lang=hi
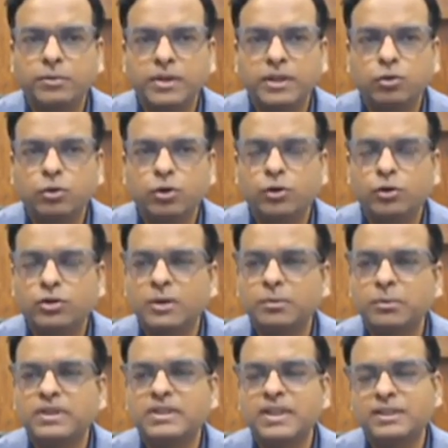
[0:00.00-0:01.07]
बीच होंगे तो शायद
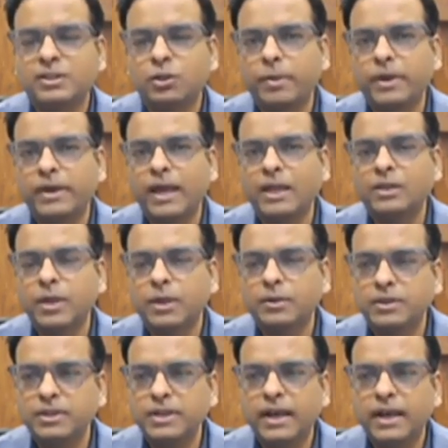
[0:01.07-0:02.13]
पिचासी रुपए के आसपास
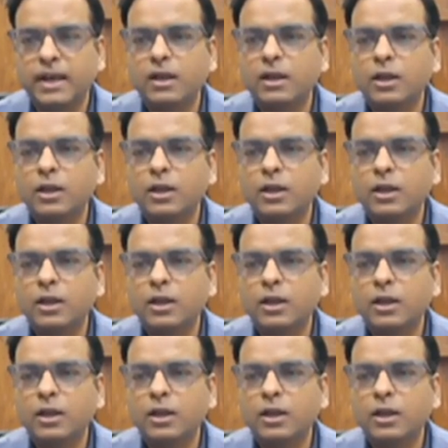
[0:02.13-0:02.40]
भी जाएगा